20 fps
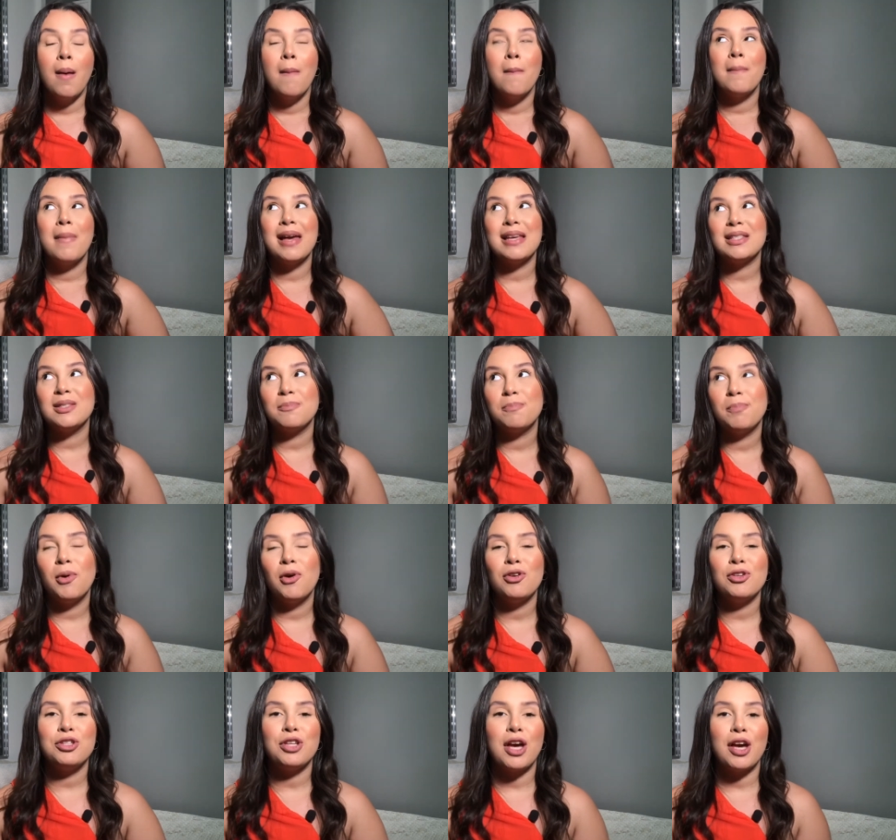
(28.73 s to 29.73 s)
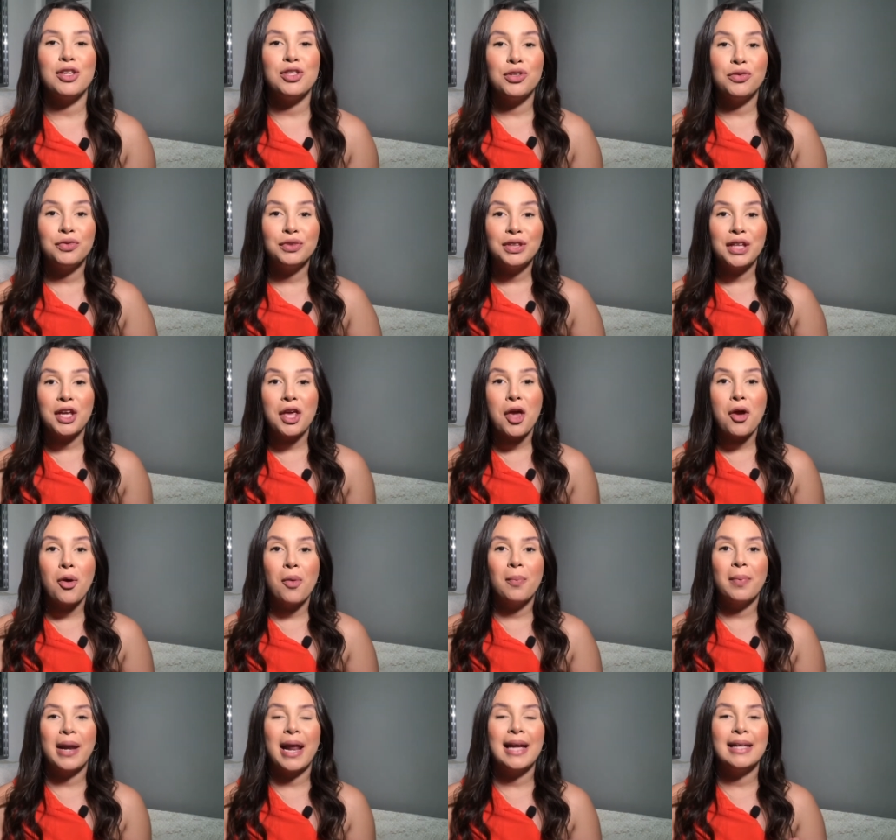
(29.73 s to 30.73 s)
Mas, pô, Jade, eu vou ter que
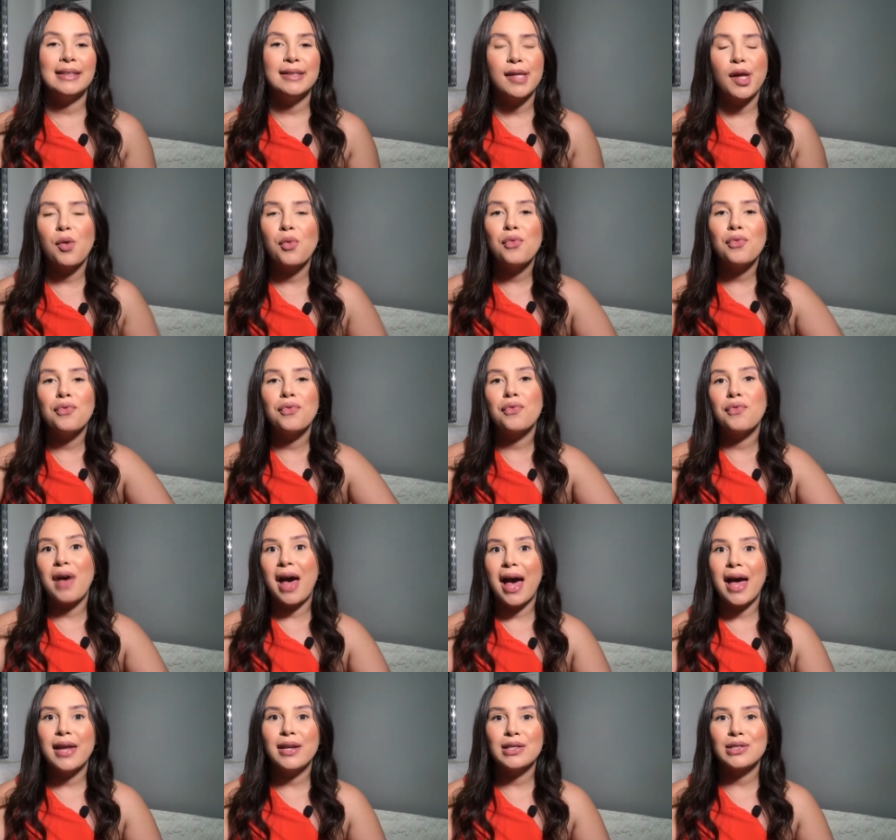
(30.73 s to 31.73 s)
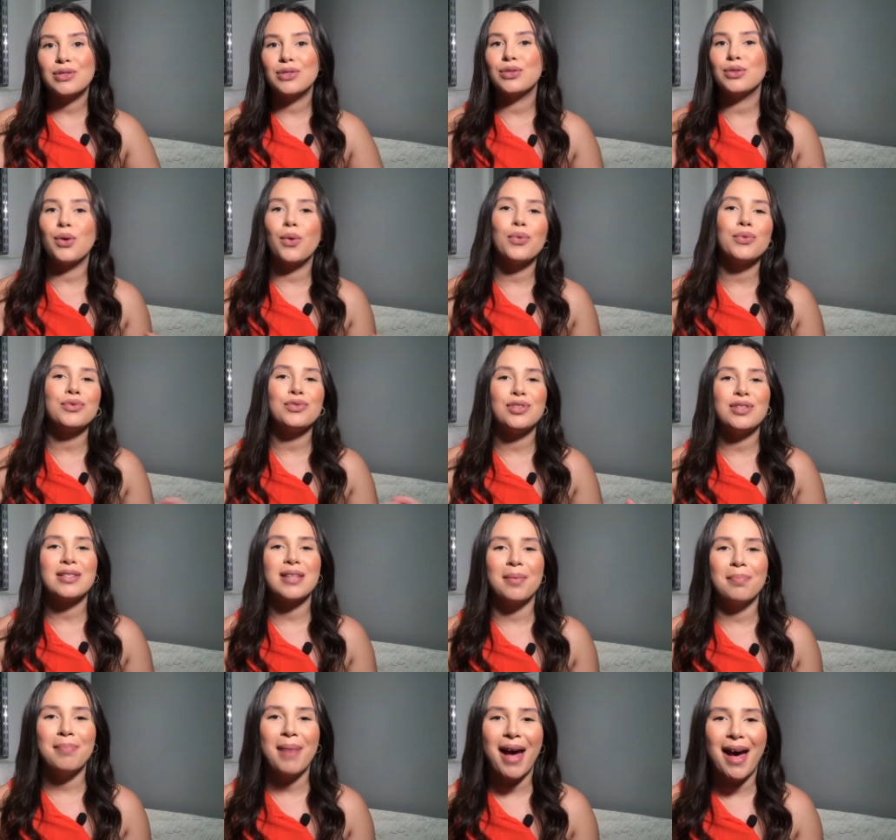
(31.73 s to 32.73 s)
comprar então vários tons de
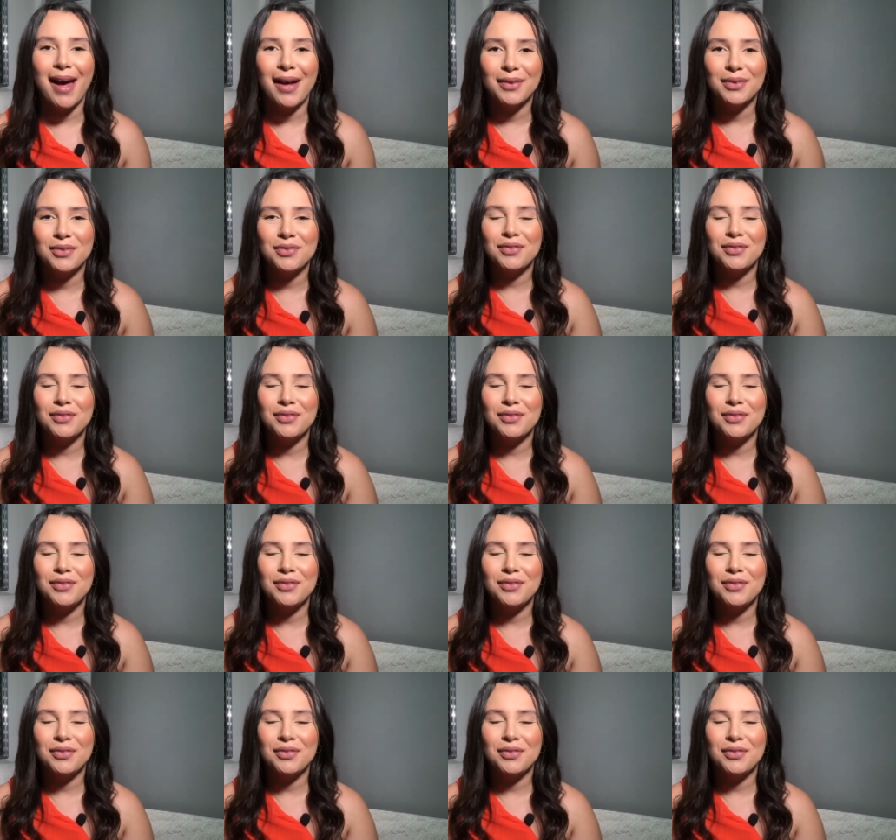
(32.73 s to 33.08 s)
sapato,